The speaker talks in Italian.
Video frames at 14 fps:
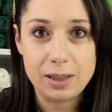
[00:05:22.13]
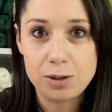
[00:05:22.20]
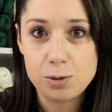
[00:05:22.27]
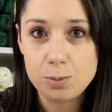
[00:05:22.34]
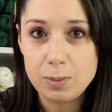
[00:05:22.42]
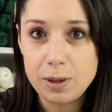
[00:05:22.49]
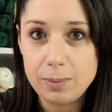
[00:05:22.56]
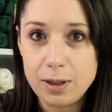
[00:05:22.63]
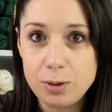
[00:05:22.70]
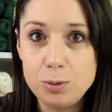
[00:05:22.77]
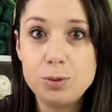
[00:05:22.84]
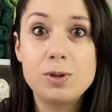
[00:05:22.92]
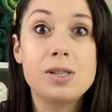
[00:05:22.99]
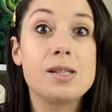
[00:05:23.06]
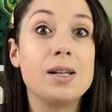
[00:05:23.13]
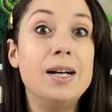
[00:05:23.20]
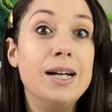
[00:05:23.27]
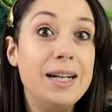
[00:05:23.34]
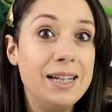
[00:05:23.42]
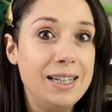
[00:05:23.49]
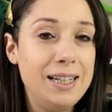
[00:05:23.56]
Tai Sublime Lux,
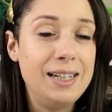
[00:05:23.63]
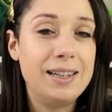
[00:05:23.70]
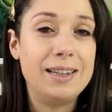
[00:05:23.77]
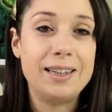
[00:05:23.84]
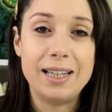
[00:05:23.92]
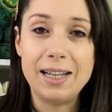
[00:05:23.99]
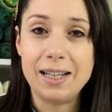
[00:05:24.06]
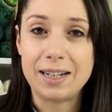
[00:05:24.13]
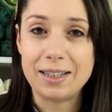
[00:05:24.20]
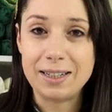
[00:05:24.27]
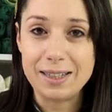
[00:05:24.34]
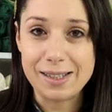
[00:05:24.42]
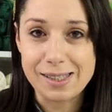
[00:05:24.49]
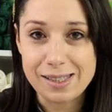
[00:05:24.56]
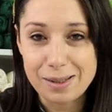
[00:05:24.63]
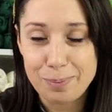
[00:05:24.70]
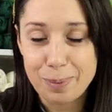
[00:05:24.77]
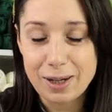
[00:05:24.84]
il Ternes.